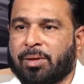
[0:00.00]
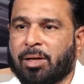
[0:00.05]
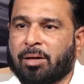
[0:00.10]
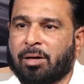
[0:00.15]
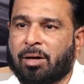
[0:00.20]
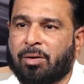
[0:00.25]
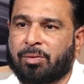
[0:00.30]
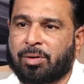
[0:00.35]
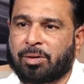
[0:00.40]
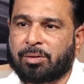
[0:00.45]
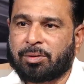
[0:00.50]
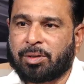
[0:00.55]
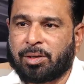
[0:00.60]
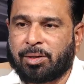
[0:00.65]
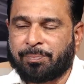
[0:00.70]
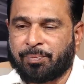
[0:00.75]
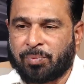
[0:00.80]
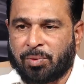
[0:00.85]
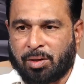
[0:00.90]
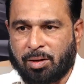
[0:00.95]
విధంగా ఉంటుంది
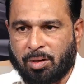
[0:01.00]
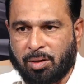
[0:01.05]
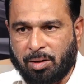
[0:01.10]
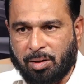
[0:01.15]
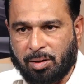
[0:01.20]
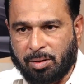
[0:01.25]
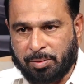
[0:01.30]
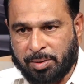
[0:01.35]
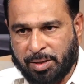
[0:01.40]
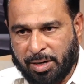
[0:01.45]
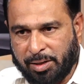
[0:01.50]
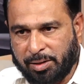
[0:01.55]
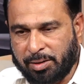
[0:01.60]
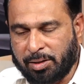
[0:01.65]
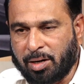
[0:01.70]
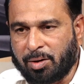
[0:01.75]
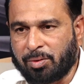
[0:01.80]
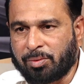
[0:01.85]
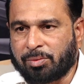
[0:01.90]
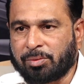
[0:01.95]

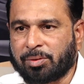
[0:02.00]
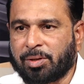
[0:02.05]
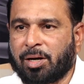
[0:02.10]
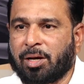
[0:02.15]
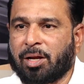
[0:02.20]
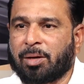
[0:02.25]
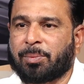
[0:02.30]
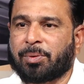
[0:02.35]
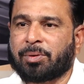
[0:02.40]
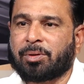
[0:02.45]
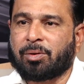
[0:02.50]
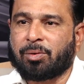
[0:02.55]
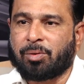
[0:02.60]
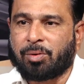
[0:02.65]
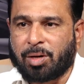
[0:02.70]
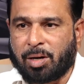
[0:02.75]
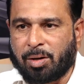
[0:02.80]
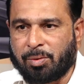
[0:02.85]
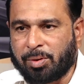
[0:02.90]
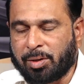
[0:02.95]
టైట్గా ఉంటుందా లేకపోతే
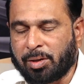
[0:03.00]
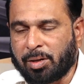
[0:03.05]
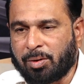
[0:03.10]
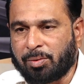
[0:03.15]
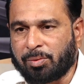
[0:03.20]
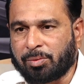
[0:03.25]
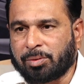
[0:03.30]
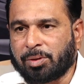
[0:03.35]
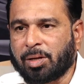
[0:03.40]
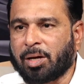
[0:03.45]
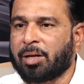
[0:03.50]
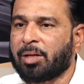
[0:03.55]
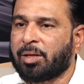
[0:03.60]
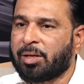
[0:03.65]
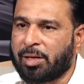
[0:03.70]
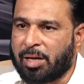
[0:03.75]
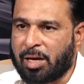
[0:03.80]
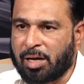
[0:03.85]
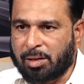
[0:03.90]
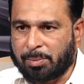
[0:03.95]
హోరావరిగా ఉంటుందా
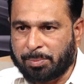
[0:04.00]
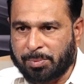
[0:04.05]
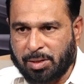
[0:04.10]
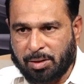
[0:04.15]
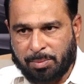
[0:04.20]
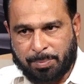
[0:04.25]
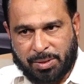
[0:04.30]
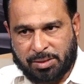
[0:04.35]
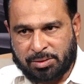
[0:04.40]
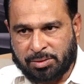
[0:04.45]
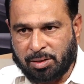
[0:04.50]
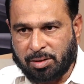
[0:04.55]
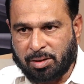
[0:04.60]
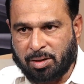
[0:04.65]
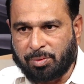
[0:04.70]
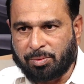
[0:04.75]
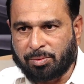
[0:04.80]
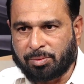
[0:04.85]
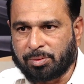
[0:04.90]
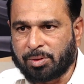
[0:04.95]

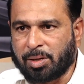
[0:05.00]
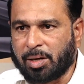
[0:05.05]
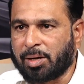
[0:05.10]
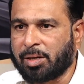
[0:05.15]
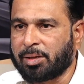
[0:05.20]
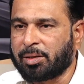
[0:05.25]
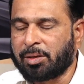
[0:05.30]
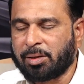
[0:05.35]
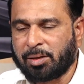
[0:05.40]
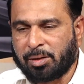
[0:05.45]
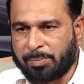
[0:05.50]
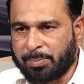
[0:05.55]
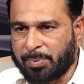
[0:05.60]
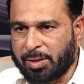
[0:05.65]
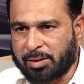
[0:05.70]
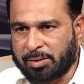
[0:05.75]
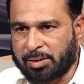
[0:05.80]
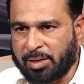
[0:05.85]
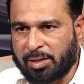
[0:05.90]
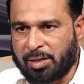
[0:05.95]
ఏకపక్షంగా ఉంటుందా అనేది
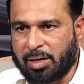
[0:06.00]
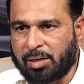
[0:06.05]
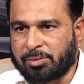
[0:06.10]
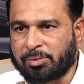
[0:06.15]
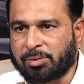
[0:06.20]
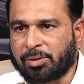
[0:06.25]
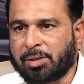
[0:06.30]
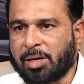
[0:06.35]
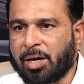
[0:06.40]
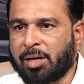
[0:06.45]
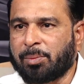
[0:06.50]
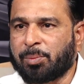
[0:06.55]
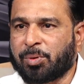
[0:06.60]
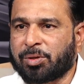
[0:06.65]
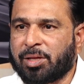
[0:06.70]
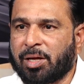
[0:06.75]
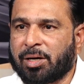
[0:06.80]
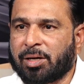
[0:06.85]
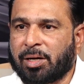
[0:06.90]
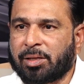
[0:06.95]
మనకు తెలియాల్సింది కానీ
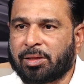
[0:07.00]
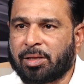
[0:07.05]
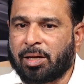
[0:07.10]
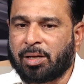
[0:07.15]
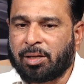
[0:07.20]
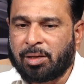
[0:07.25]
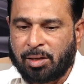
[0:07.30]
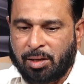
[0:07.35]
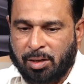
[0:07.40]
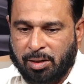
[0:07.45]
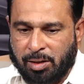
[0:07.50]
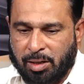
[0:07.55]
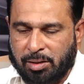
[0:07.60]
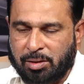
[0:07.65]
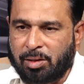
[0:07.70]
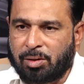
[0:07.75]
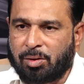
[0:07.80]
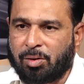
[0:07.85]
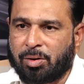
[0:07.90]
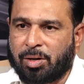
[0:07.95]
మొత్తానికైతే
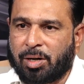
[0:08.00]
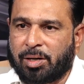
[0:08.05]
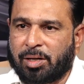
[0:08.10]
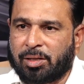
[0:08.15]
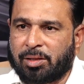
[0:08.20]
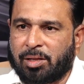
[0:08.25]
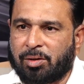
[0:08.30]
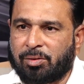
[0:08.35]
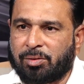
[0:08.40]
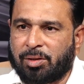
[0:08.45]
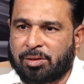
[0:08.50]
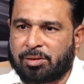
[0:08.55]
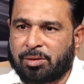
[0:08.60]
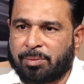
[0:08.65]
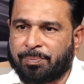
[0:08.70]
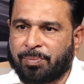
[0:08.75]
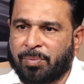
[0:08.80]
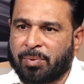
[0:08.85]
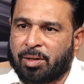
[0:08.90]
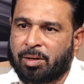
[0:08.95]
గతంలో కంటే
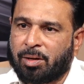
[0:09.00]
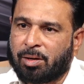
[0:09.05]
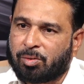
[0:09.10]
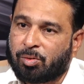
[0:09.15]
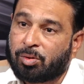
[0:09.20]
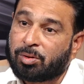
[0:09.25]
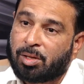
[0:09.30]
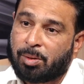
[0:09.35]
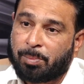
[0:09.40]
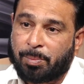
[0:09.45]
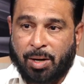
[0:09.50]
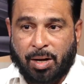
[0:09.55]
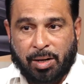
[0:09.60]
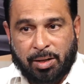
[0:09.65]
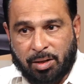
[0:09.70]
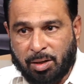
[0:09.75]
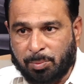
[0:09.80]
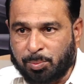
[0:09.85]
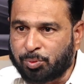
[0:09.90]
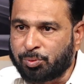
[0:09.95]
తెలుగుదేశం కొంత
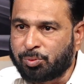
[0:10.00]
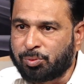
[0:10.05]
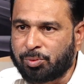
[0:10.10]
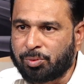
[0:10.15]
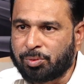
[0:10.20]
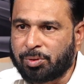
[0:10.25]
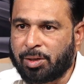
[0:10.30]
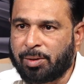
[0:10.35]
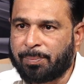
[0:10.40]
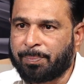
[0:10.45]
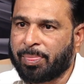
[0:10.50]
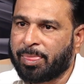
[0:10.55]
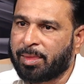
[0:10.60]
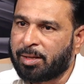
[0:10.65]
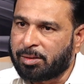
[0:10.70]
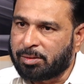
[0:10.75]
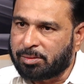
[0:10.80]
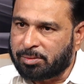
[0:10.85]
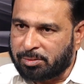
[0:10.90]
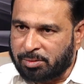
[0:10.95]
భారీగా పుంజుకుంది
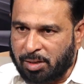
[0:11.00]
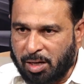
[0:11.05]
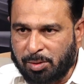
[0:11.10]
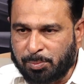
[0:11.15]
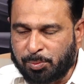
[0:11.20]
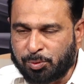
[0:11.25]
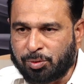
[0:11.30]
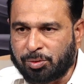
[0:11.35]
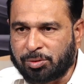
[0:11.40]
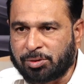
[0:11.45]
సానుభూతి